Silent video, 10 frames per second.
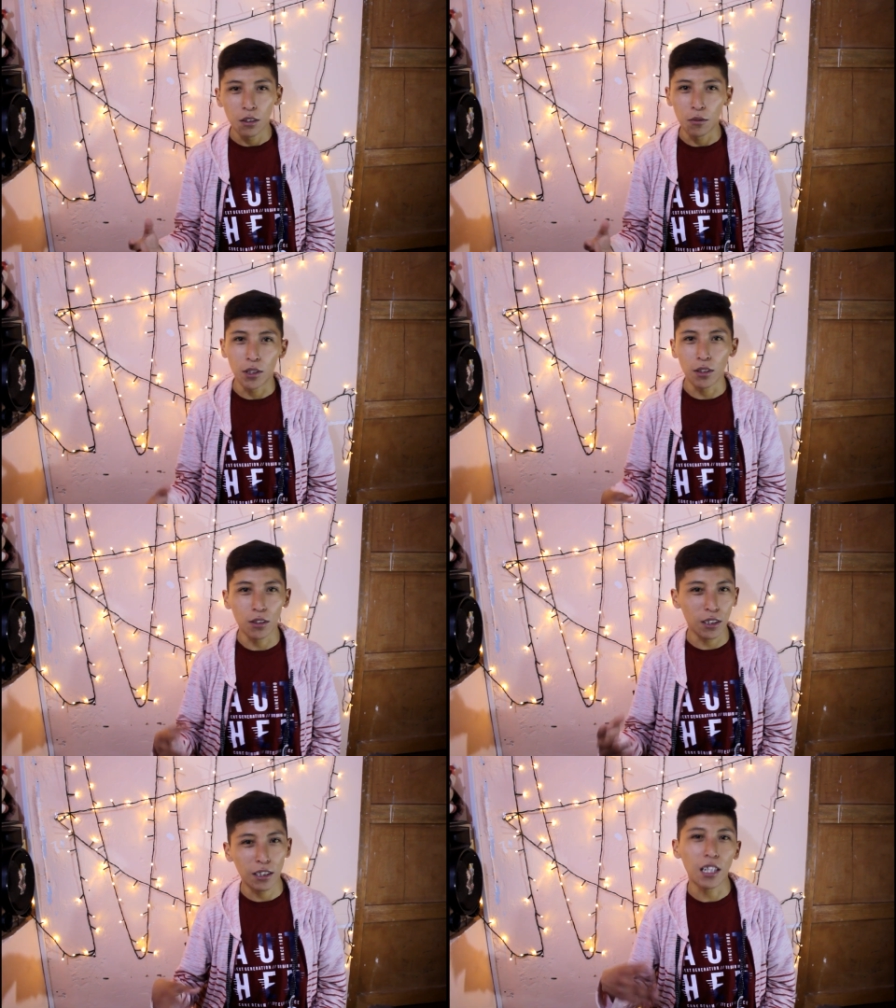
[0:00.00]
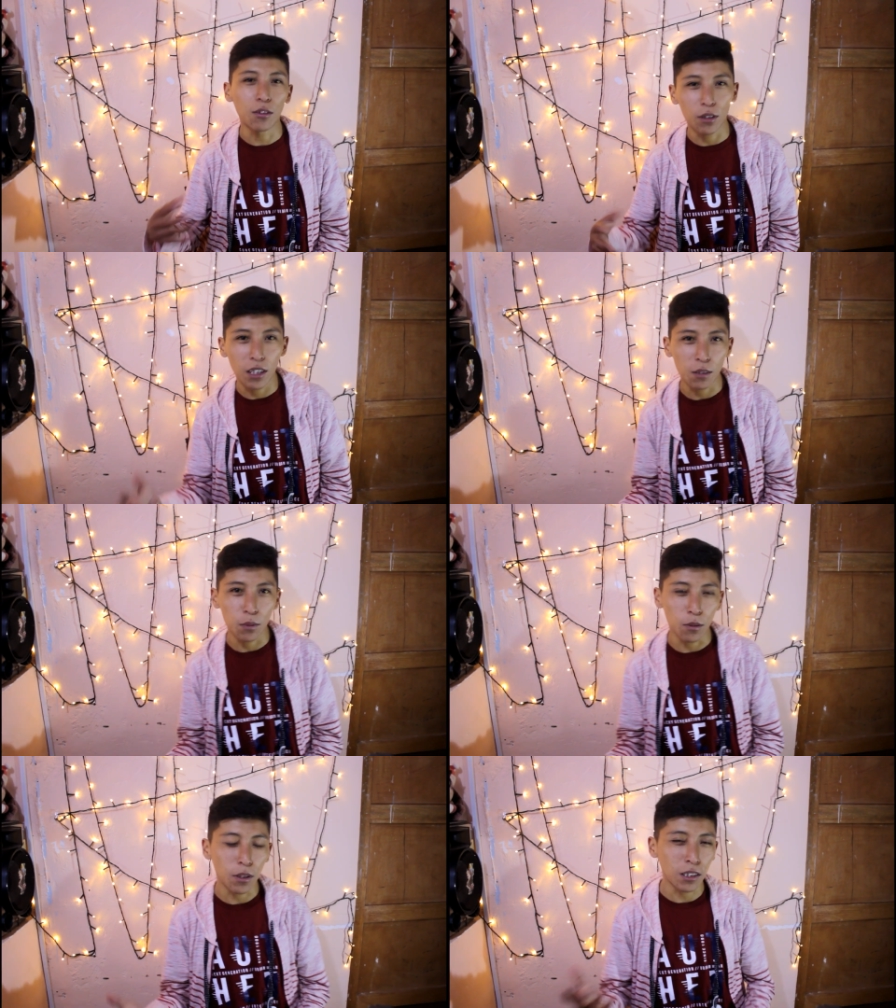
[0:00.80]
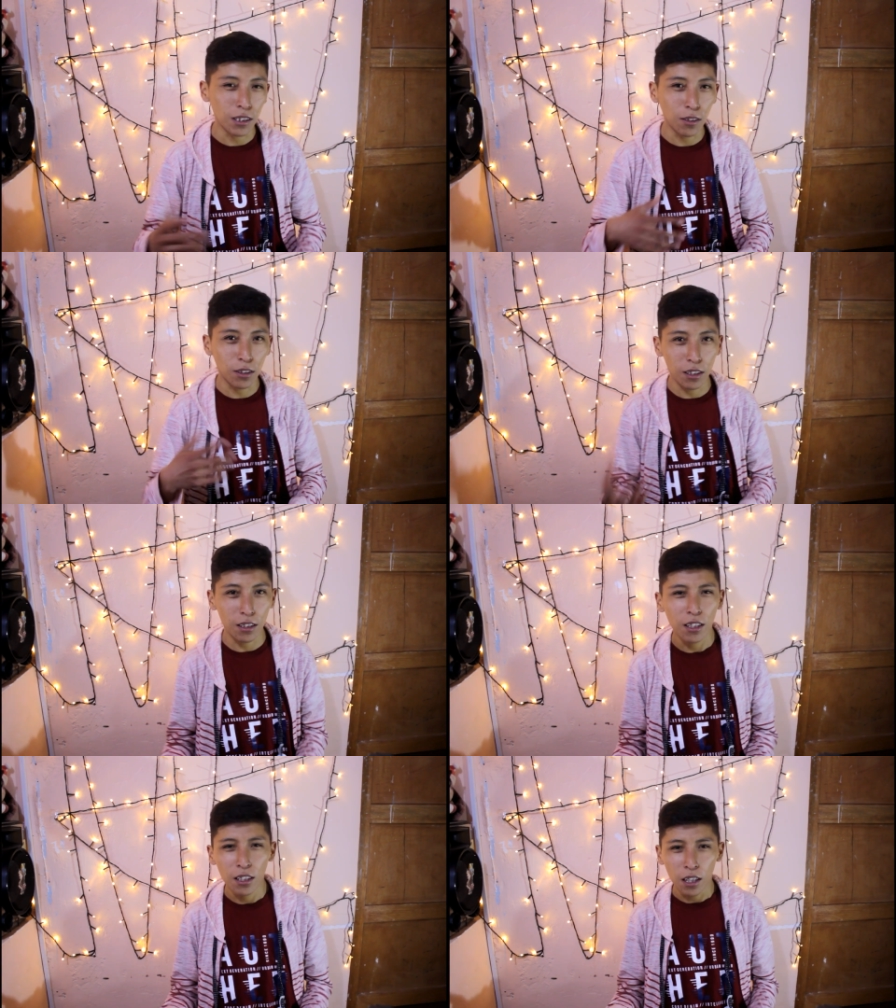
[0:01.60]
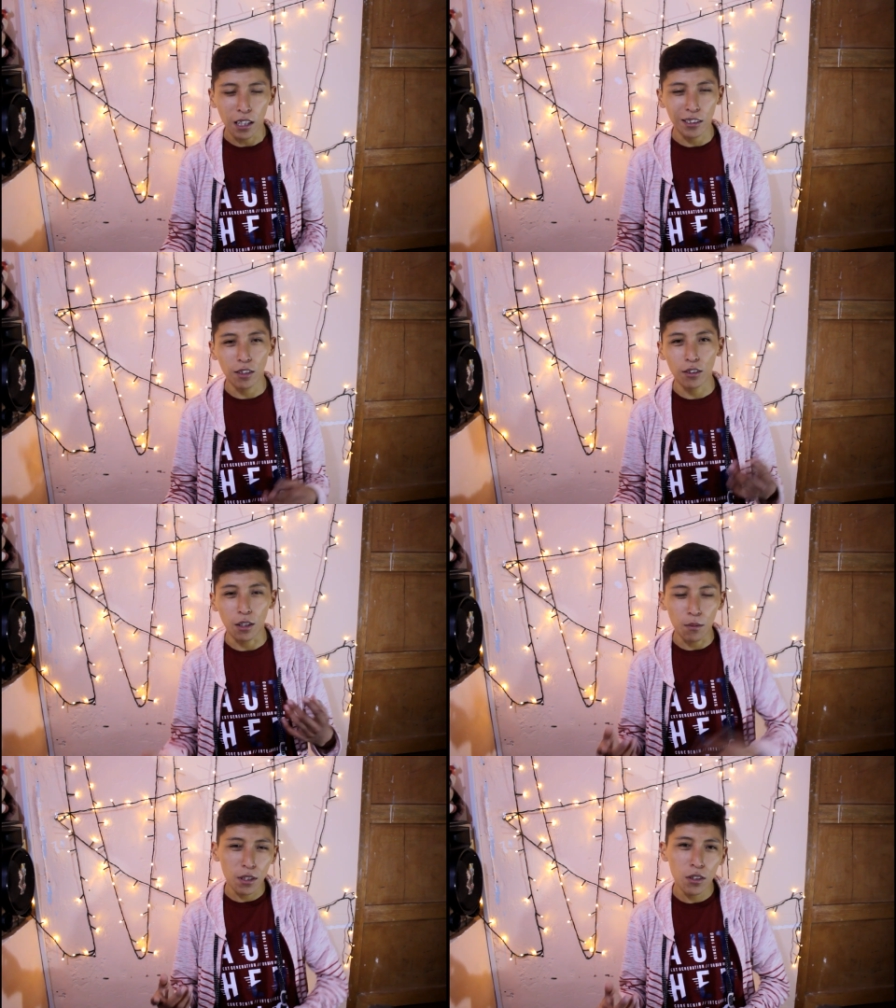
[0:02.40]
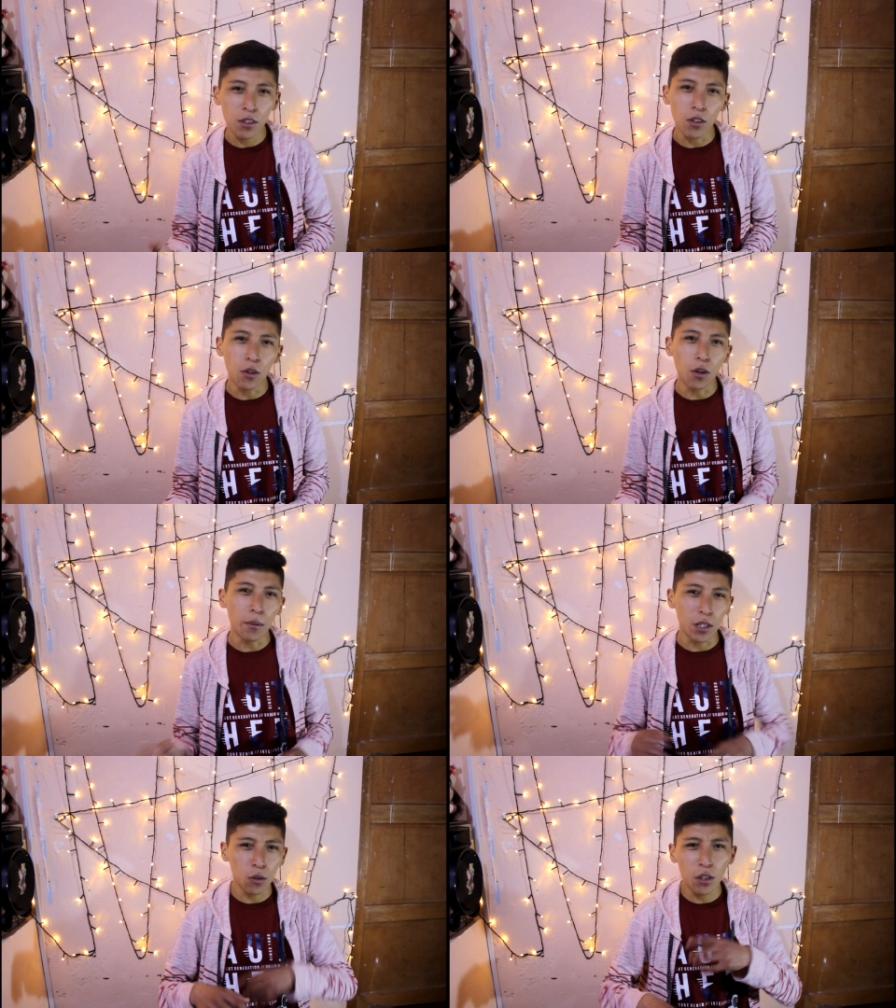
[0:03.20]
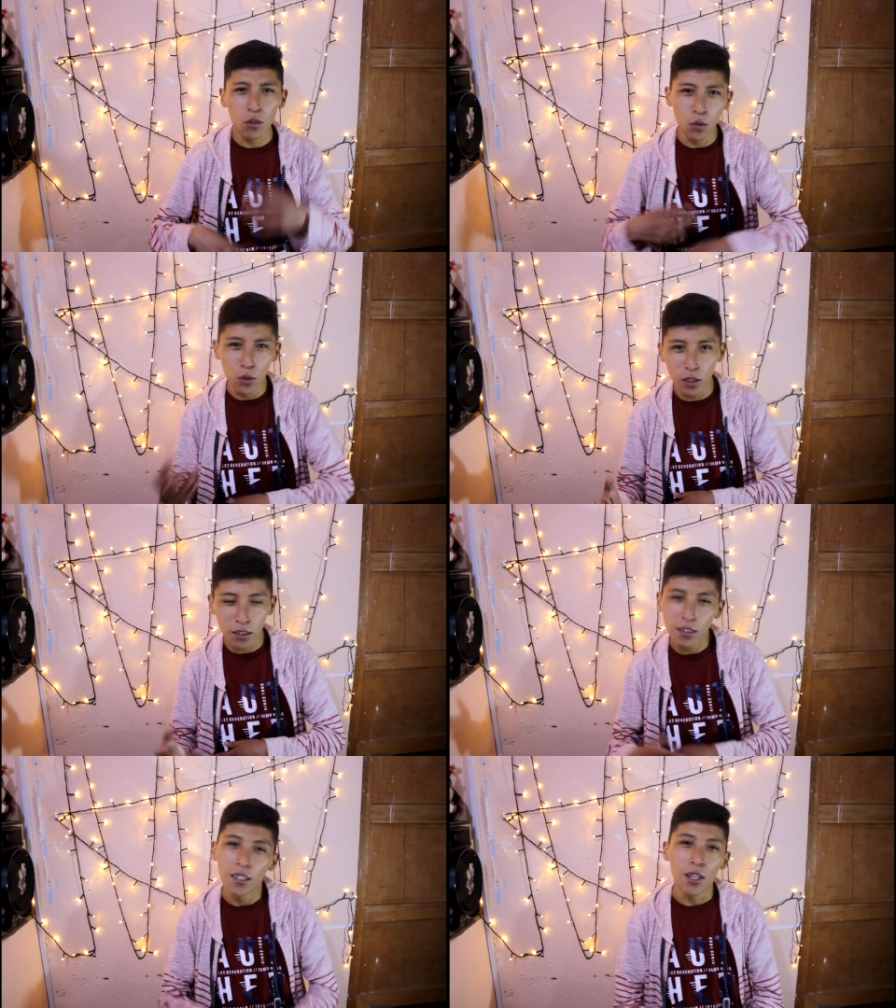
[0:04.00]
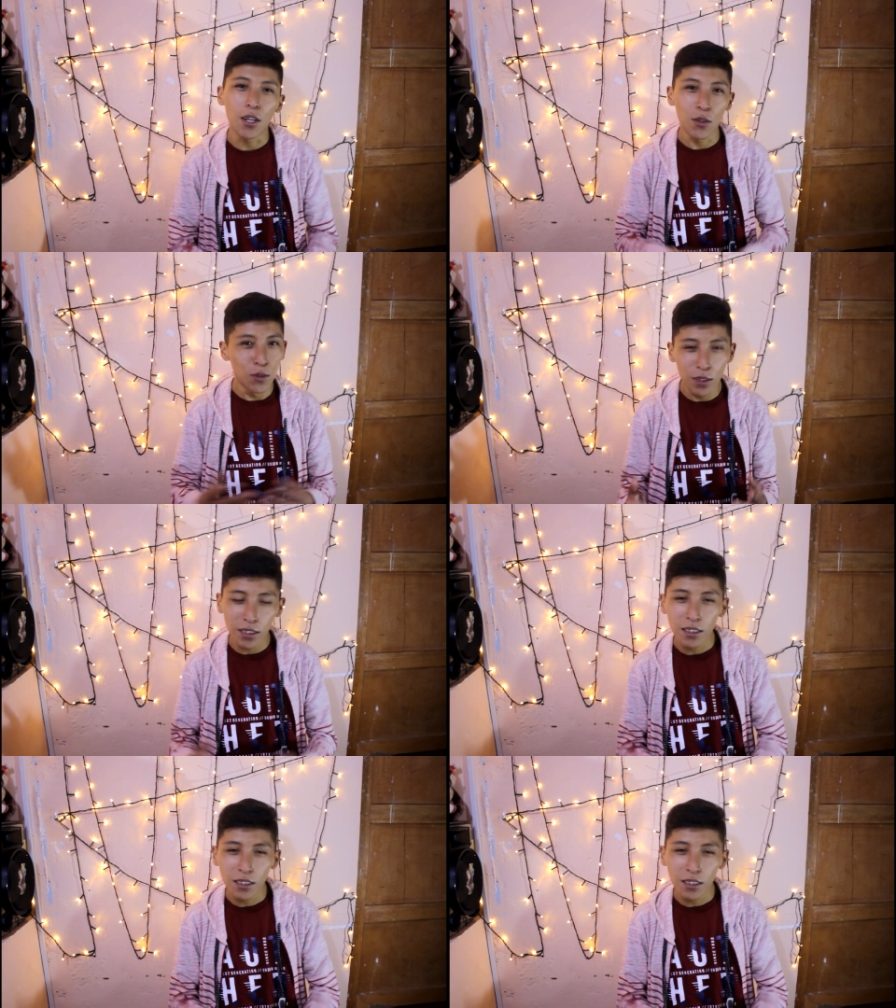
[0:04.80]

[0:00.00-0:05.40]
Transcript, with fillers: Bueno, no sé tanto inglés, pero hasta lo que, hasta lo que vi o averigué en Google, en Google